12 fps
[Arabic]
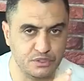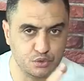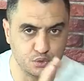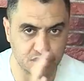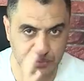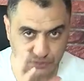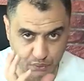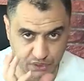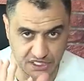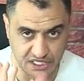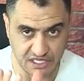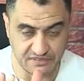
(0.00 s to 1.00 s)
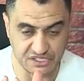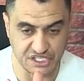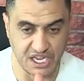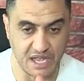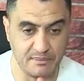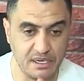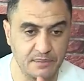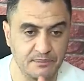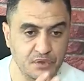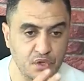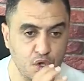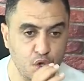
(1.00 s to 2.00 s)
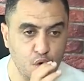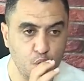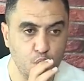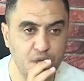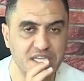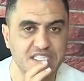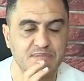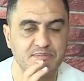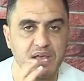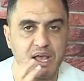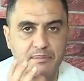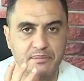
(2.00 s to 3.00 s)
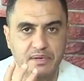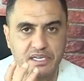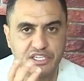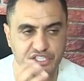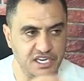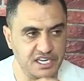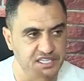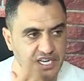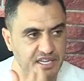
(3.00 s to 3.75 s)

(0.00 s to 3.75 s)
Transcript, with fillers: توصفوا لينا كيفاش عامل والاسباب اللي جعلتها